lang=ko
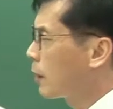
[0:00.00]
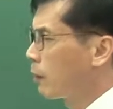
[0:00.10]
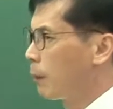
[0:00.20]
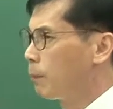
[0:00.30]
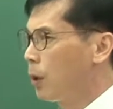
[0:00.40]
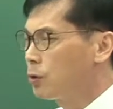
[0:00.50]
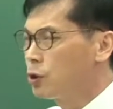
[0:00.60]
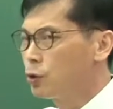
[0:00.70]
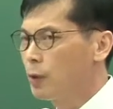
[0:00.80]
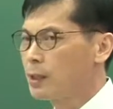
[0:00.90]
때문에
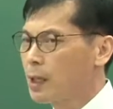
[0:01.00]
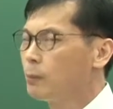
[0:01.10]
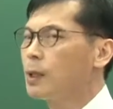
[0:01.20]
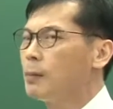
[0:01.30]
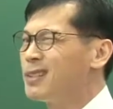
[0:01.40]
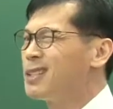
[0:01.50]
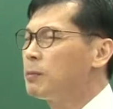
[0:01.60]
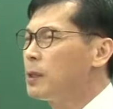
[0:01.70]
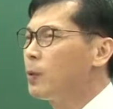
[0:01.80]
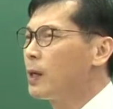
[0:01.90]
벽지 뒤에 잘못하면
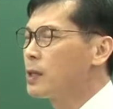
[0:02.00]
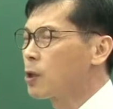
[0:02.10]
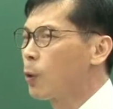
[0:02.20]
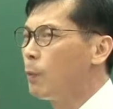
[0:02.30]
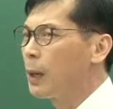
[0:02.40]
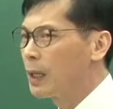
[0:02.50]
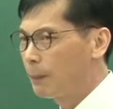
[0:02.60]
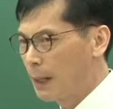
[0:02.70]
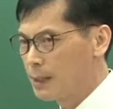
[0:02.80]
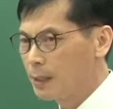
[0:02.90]
습기로 인해서 곰팡이가
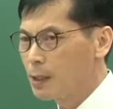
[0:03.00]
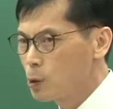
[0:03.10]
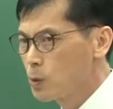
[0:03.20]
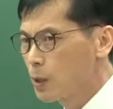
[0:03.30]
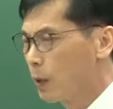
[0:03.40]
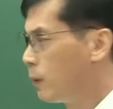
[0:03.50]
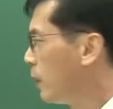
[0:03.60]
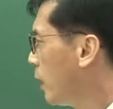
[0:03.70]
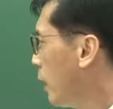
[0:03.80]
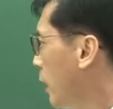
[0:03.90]
발생될 수 있어요.
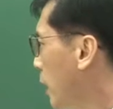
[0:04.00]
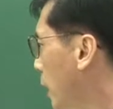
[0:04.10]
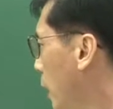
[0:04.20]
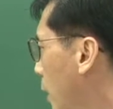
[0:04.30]
이